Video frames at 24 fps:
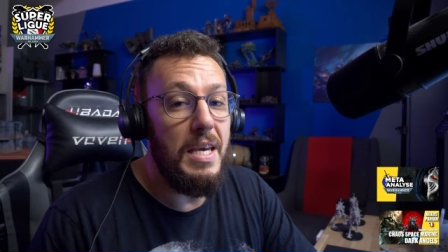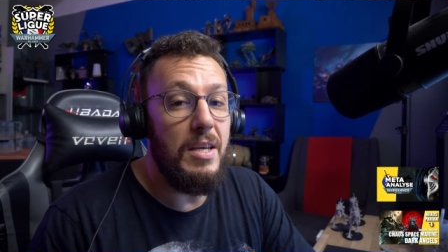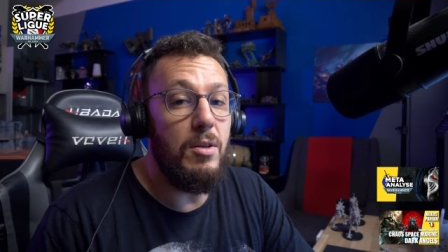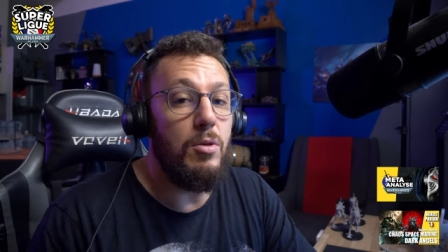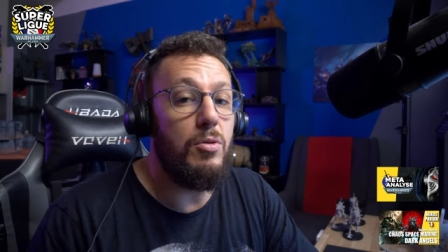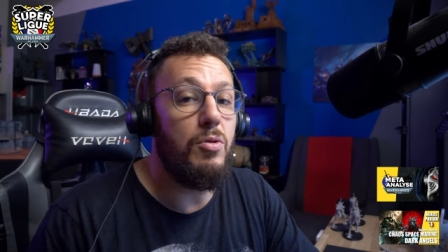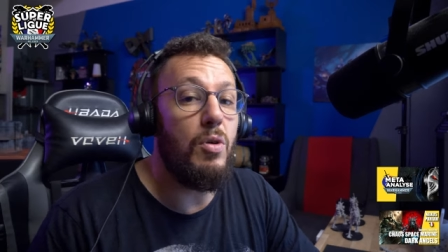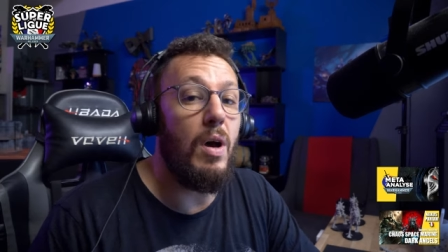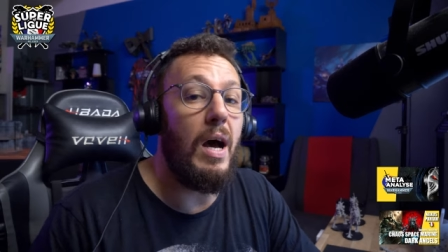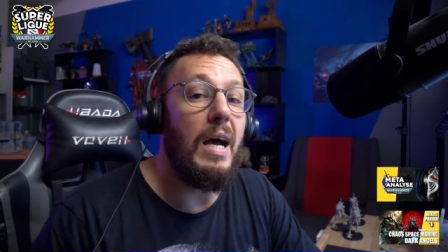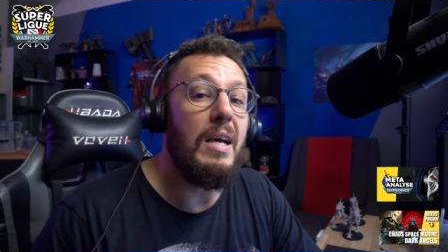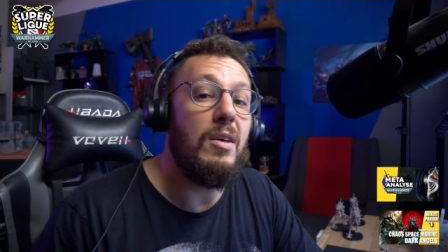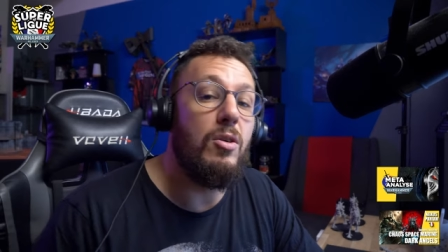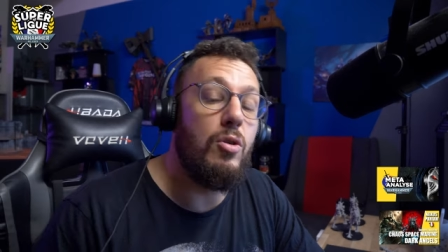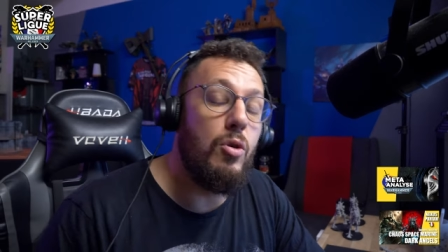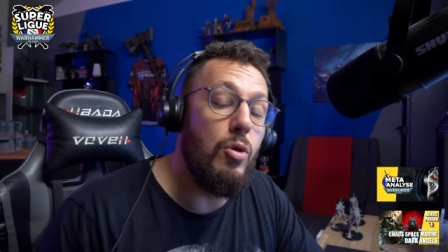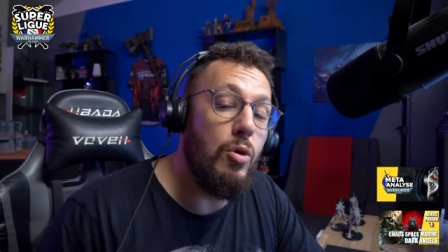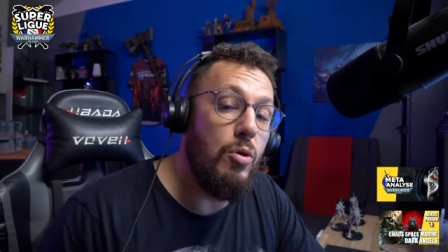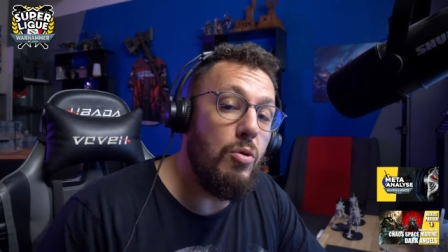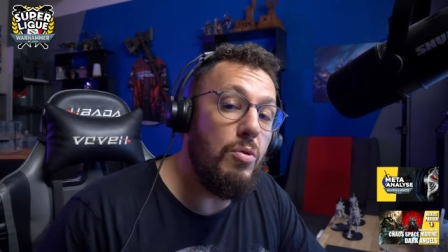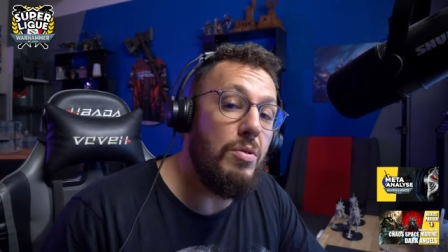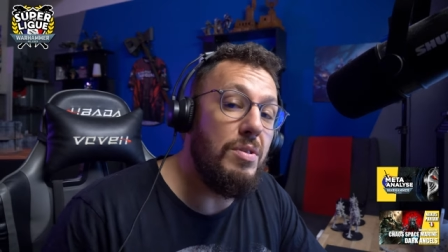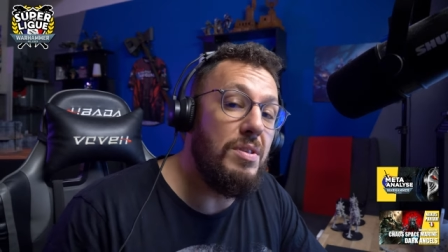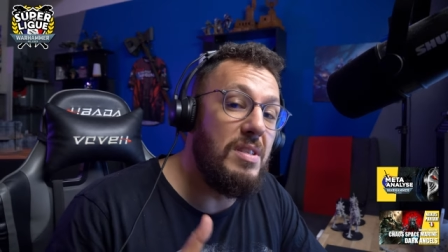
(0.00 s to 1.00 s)
Il ne sera
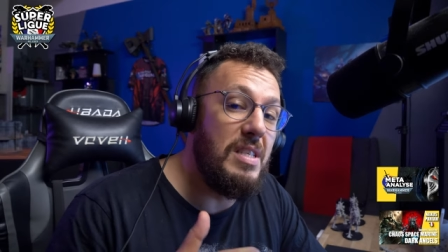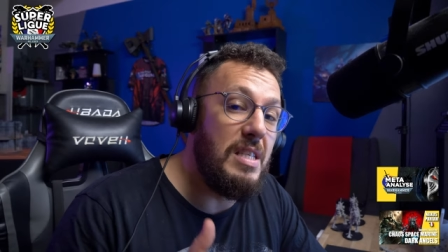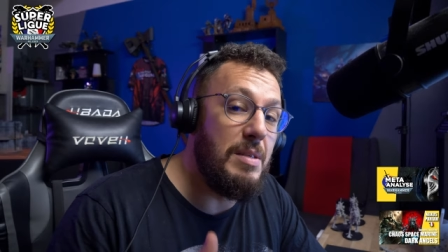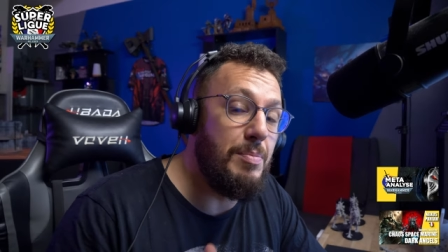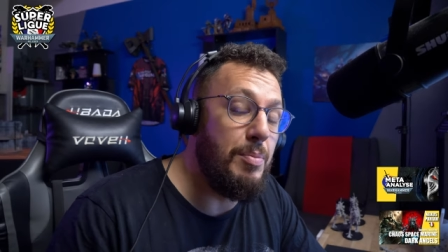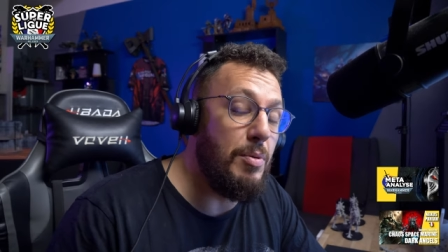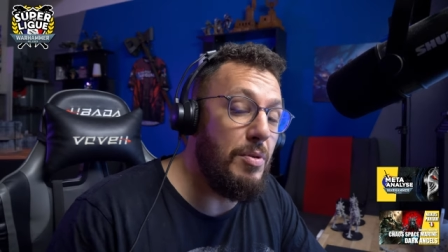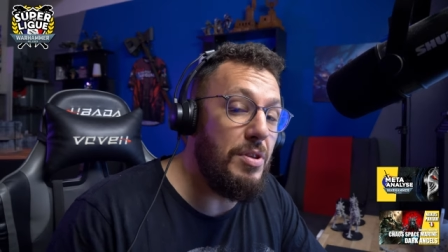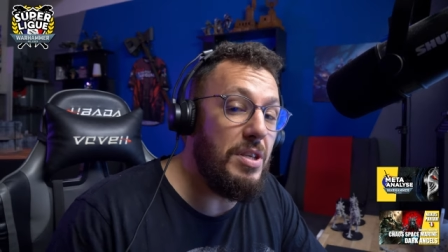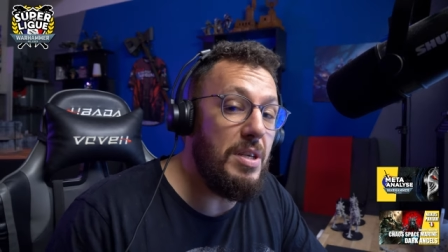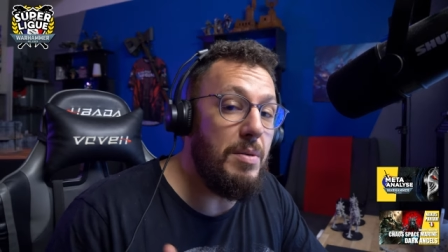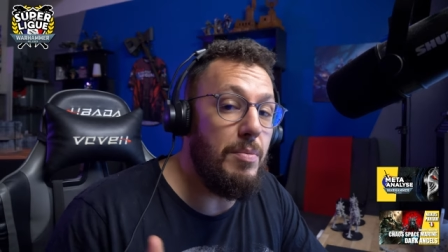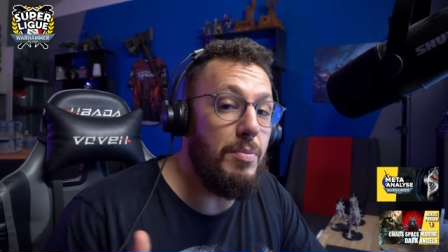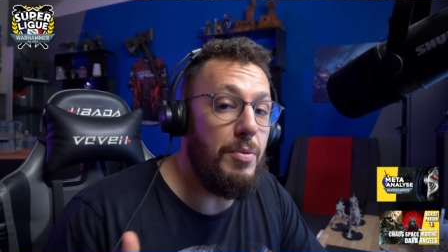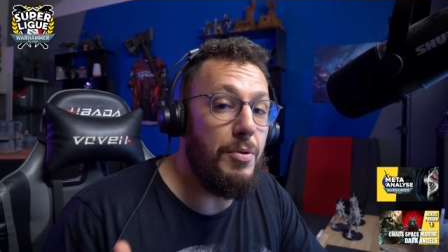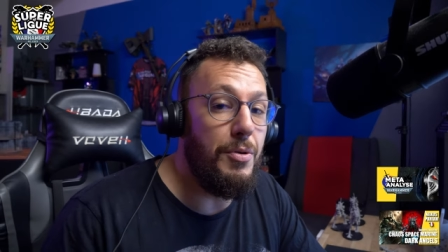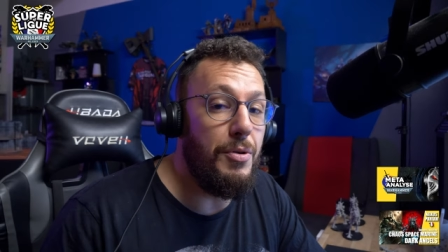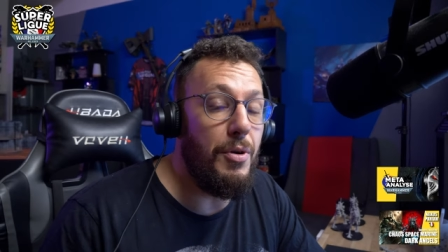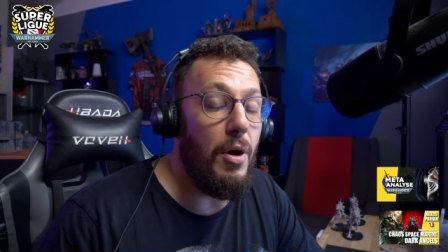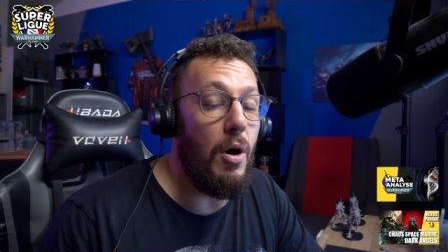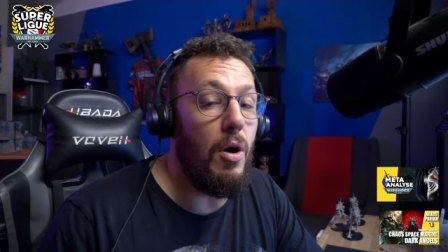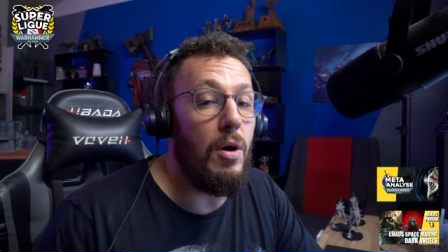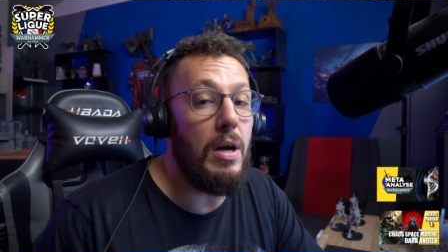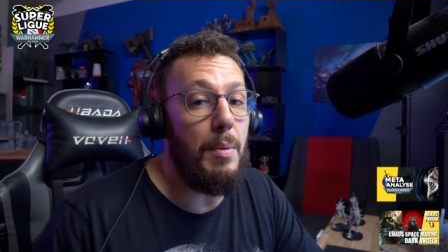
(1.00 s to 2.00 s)
que disponible
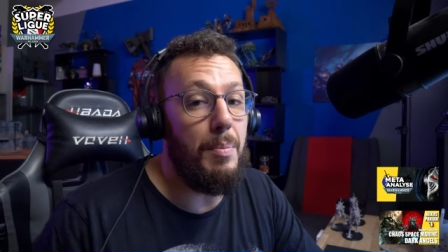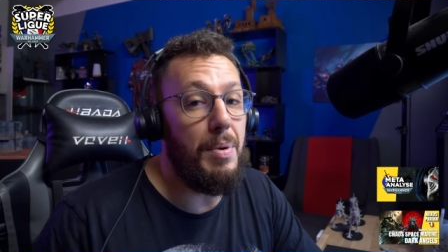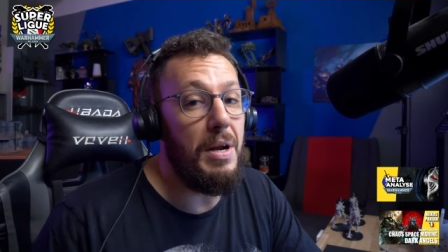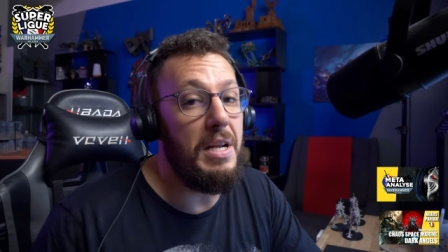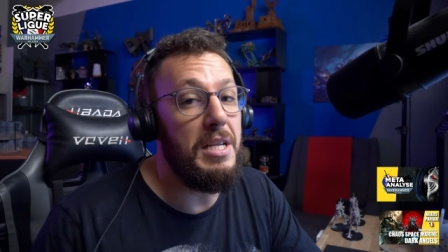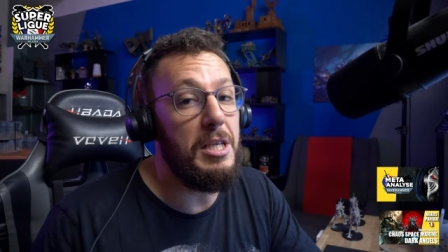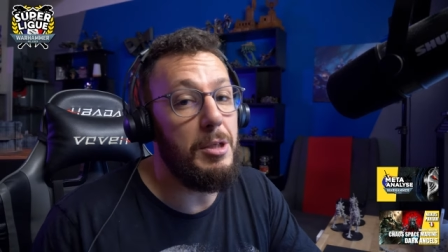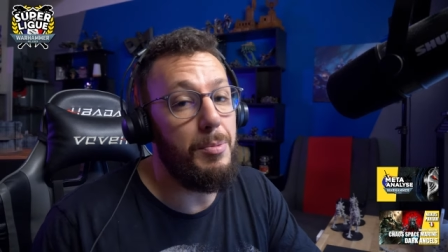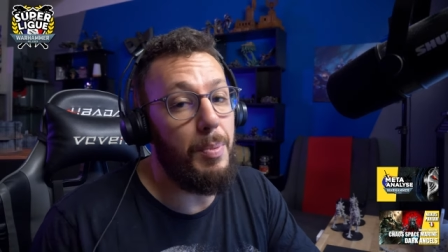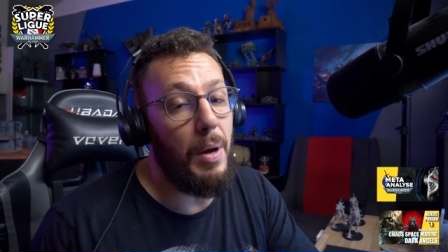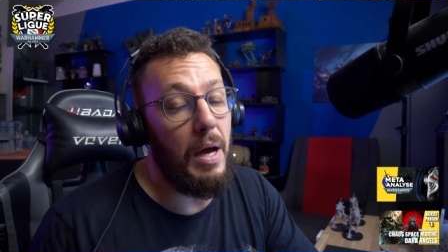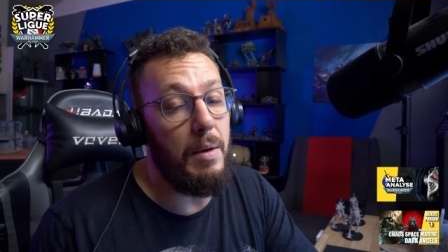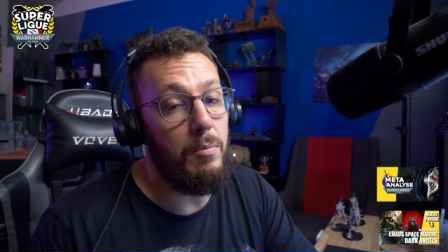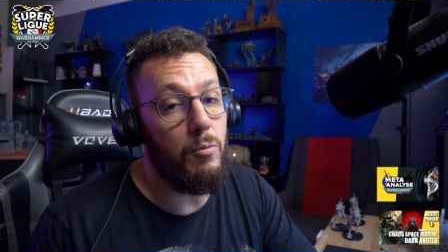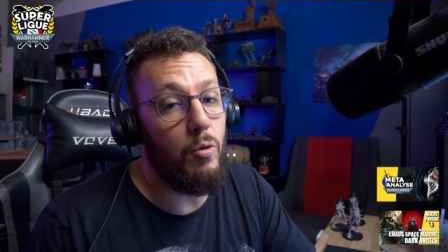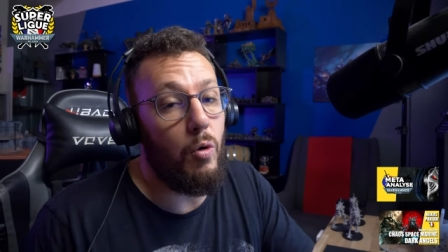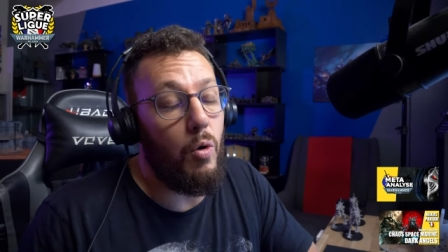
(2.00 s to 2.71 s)
dans la playlist Prime.